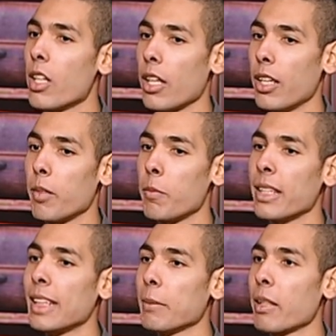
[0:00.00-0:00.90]
آه،
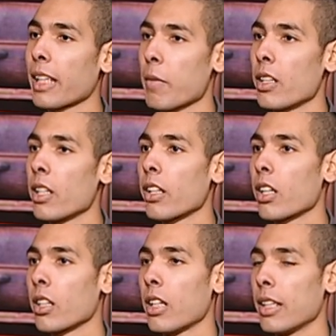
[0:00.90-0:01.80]
بالنسبه كمان
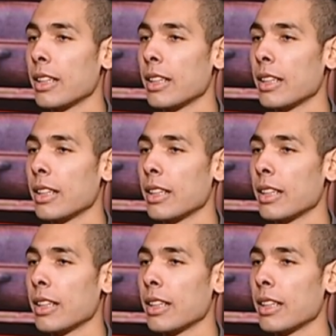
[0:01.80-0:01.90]
نقدر آه،